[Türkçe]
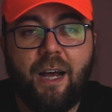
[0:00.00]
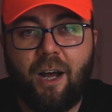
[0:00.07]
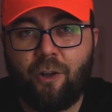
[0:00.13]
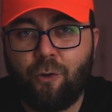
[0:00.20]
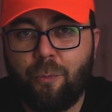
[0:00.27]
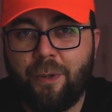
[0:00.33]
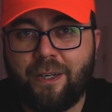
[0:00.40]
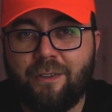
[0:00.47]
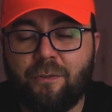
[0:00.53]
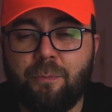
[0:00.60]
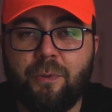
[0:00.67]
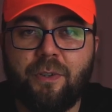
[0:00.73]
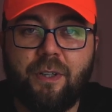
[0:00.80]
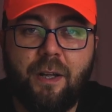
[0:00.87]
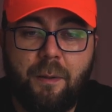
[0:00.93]
Adobe
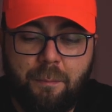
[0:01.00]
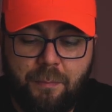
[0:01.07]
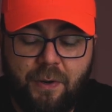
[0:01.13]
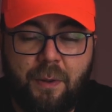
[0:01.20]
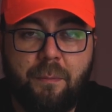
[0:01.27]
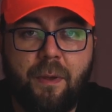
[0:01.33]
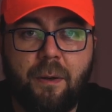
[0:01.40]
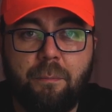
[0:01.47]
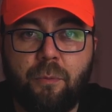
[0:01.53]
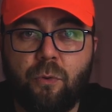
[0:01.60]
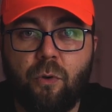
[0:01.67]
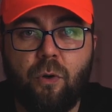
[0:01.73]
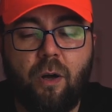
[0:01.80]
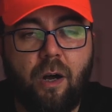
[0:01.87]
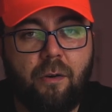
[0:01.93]
kısmında Premiere
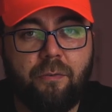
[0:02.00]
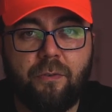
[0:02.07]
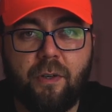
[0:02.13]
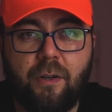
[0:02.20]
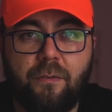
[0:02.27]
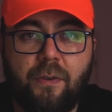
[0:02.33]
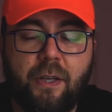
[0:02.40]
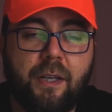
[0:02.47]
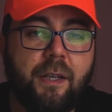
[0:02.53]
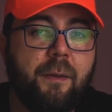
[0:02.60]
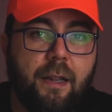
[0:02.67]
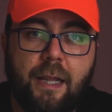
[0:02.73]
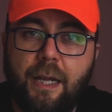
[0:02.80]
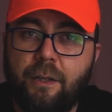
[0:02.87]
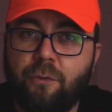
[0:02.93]
Pro, After Effects,
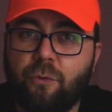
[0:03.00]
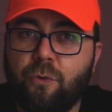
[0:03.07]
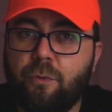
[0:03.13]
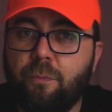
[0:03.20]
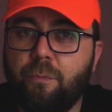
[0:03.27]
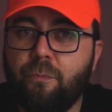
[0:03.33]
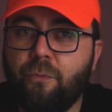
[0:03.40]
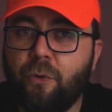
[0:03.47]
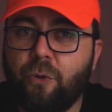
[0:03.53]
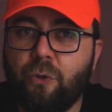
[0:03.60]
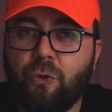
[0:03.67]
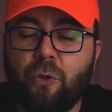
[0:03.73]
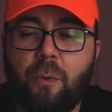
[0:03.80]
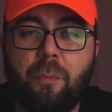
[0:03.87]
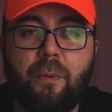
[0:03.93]
Lightroom,
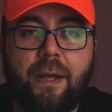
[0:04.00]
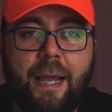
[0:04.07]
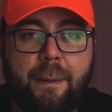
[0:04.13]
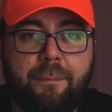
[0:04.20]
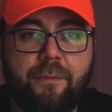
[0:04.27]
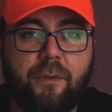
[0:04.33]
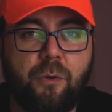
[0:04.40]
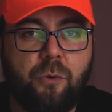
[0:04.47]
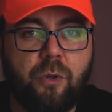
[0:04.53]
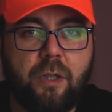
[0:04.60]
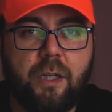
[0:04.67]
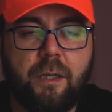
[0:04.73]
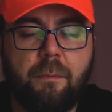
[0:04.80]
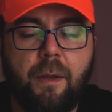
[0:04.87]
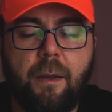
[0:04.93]
Photoshop hepsini yükledim.